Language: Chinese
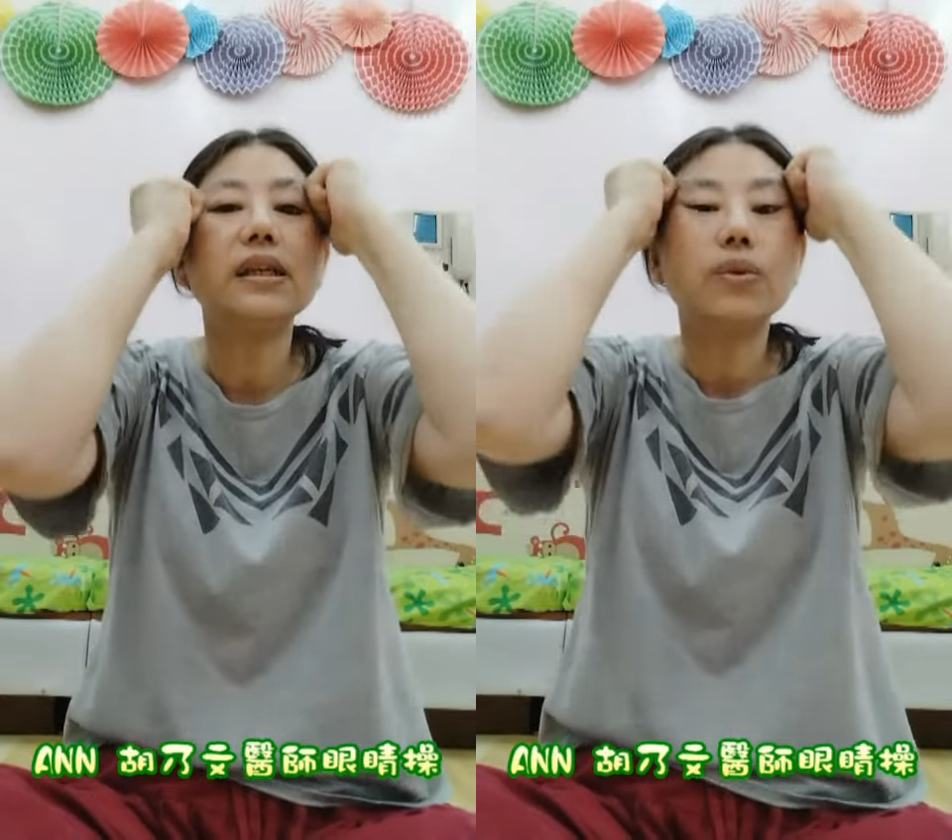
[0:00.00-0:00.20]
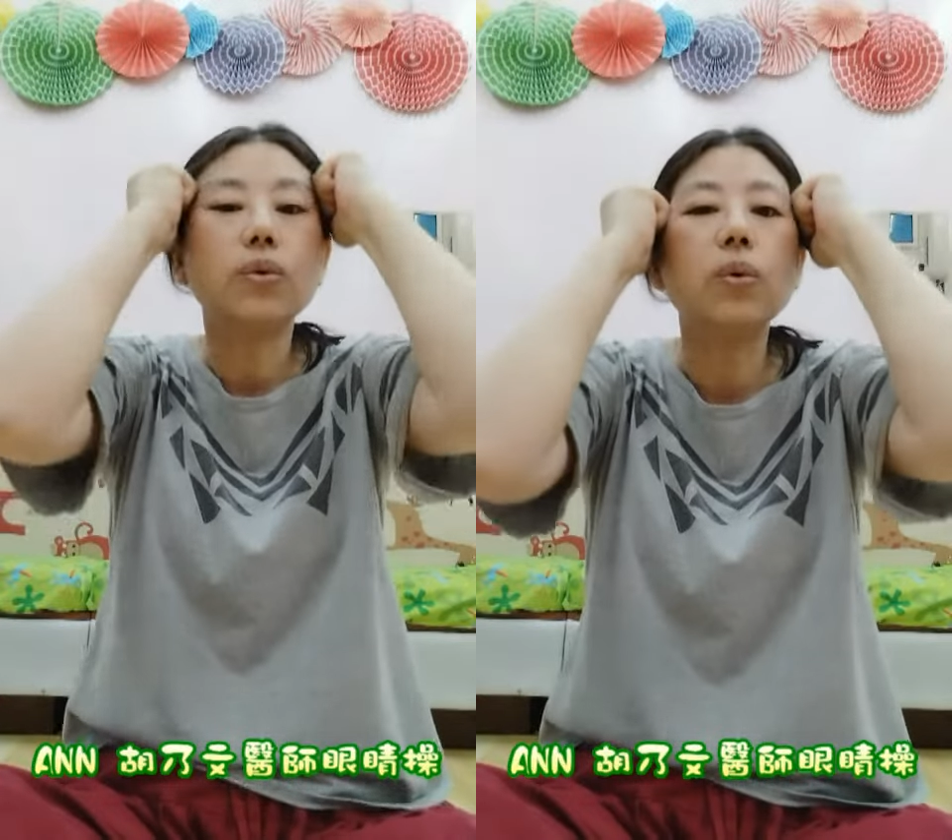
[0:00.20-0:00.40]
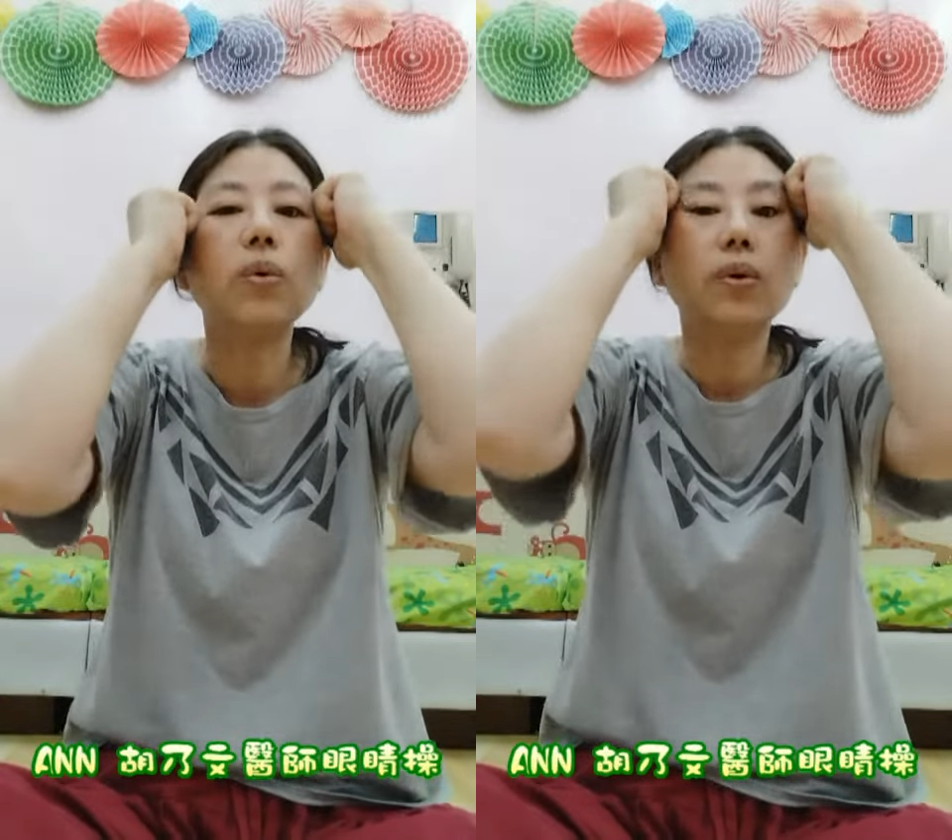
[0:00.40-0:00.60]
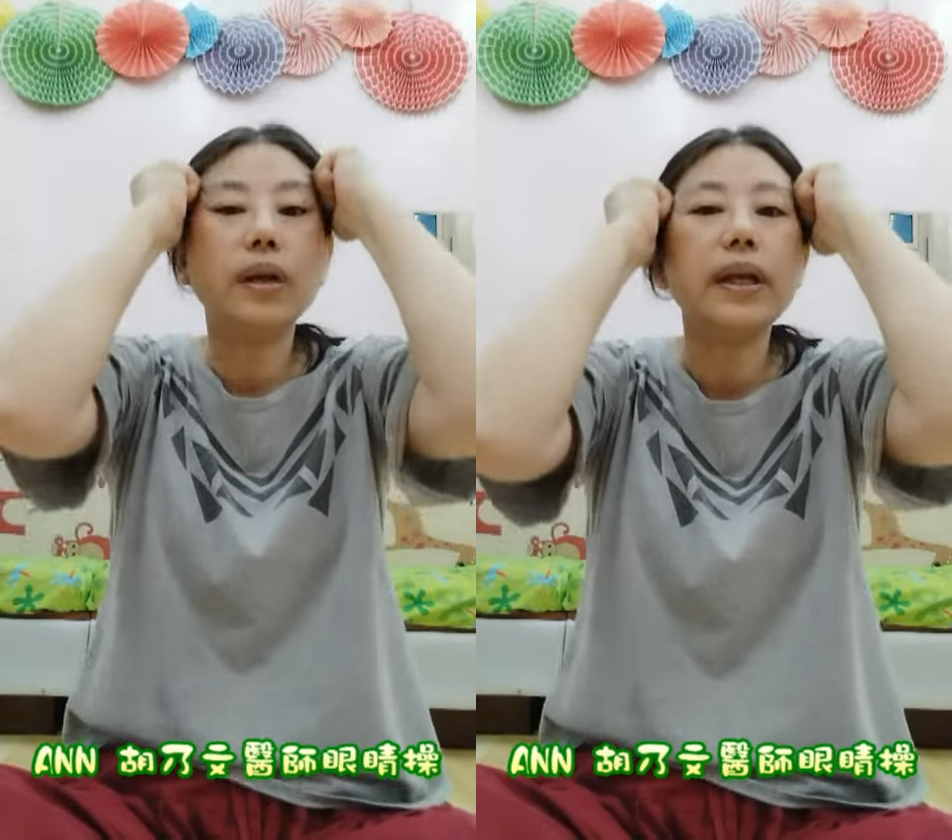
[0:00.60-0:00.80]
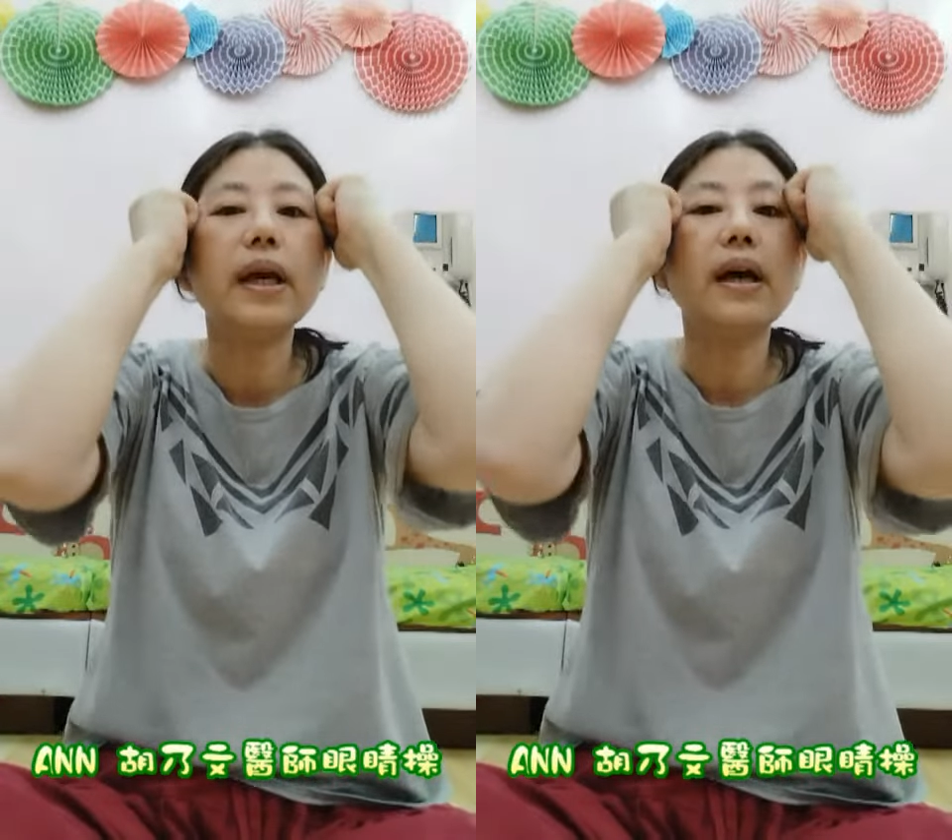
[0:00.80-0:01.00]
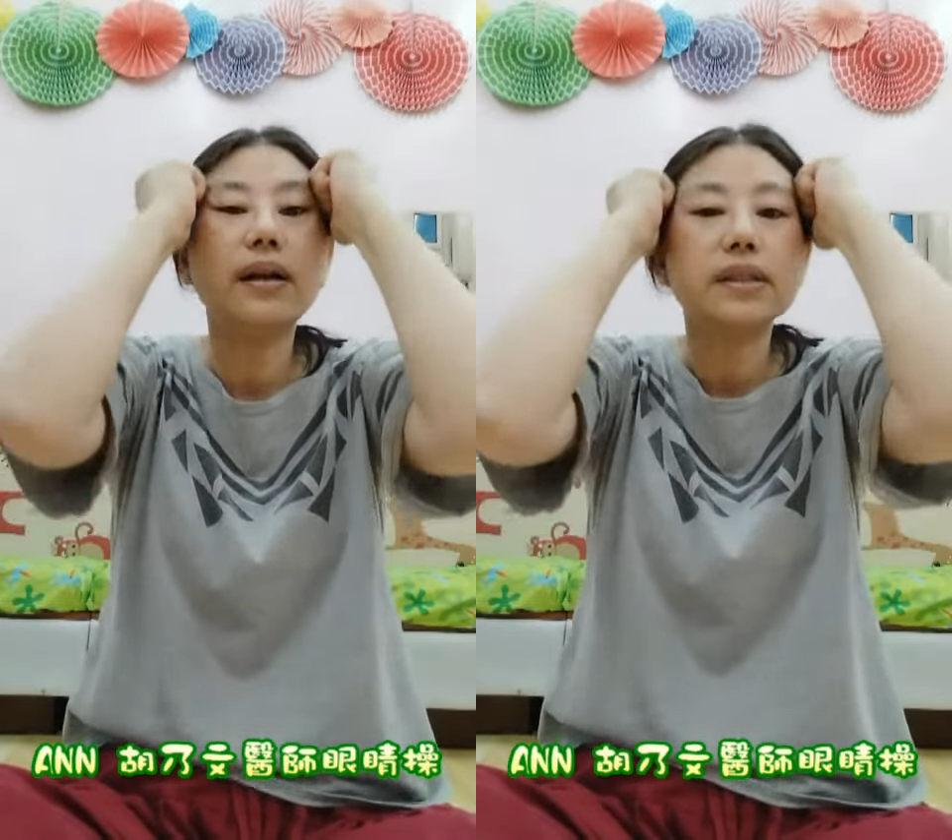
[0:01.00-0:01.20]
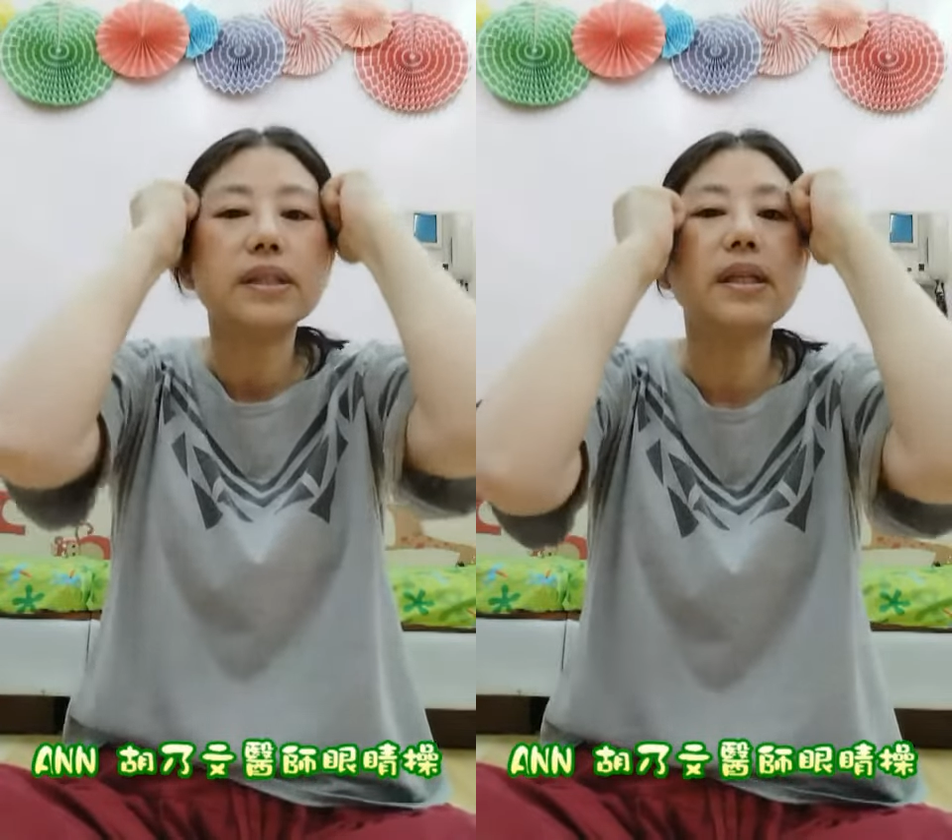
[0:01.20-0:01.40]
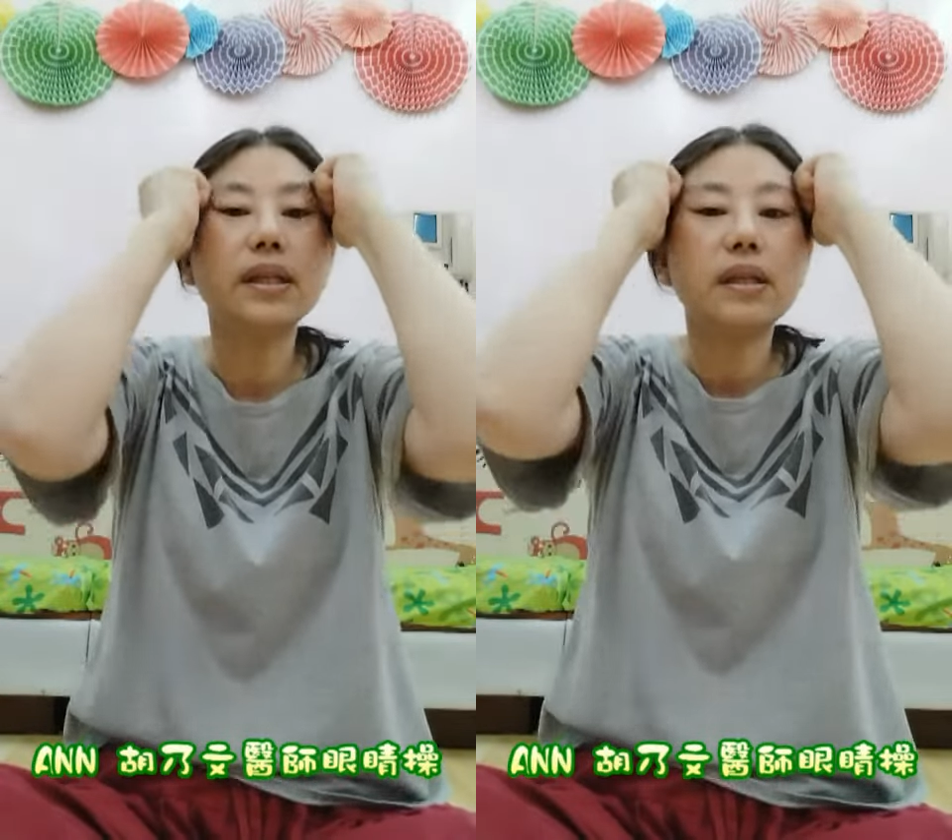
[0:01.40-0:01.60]
五六
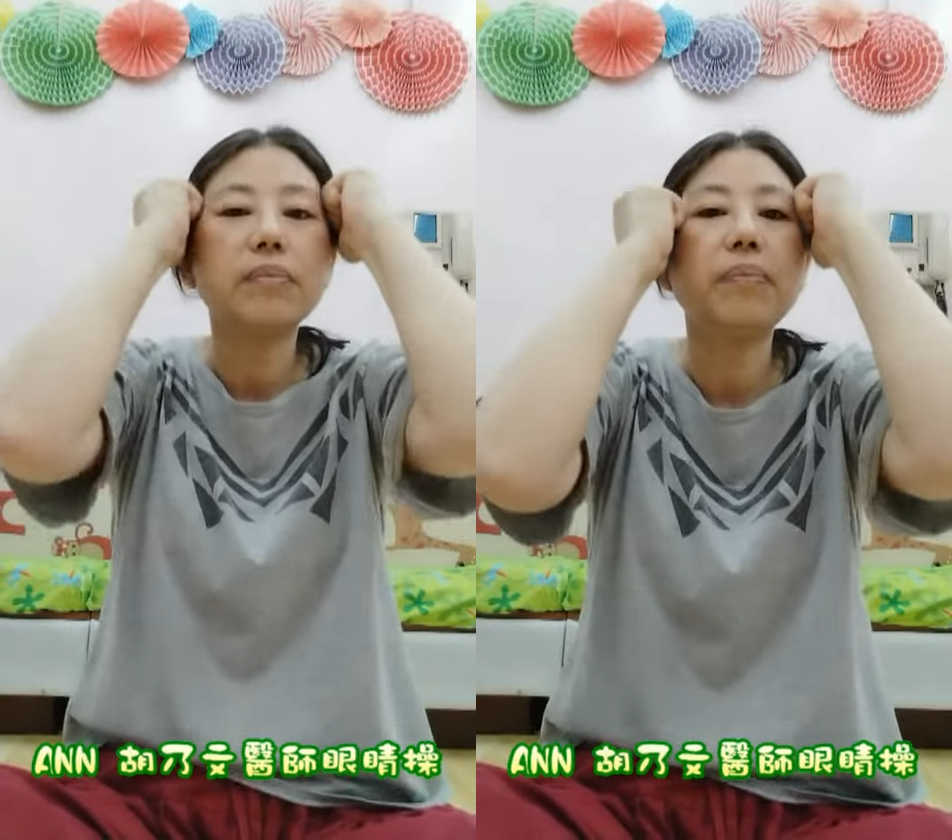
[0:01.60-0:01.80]
七